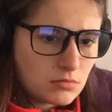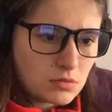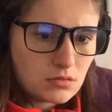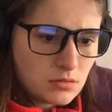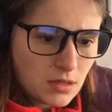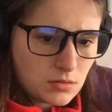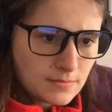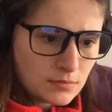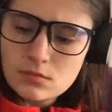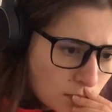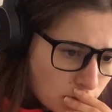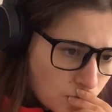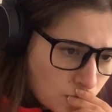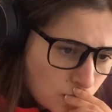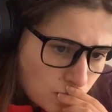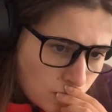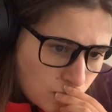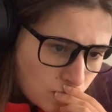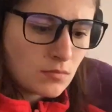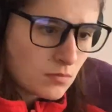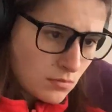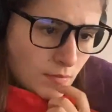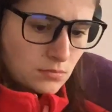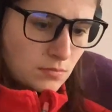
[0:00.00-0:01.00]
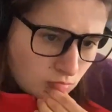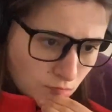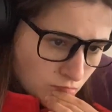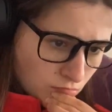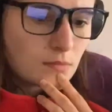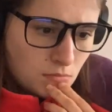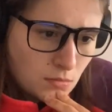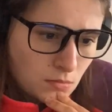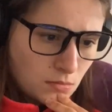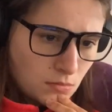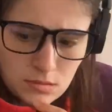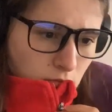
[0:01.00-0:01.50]
y el reproductor de
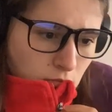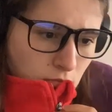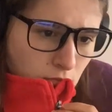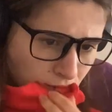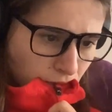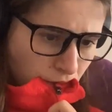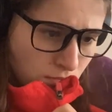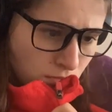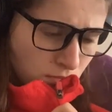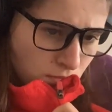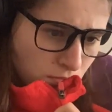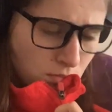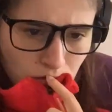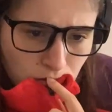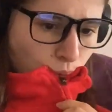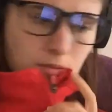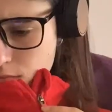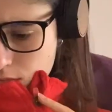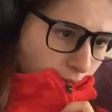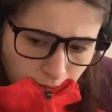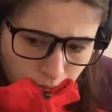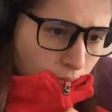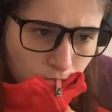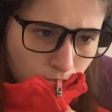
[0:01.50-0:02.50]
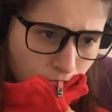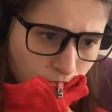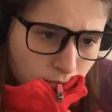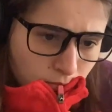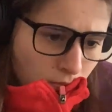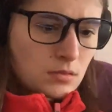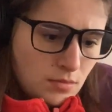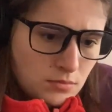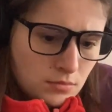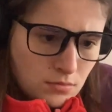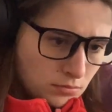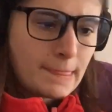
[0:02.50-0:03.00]
música. Entonces pues me tuve
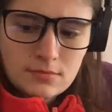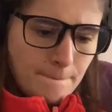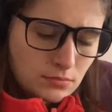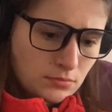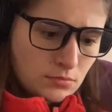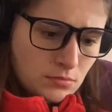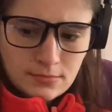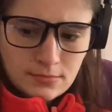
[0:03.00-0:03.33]
que ir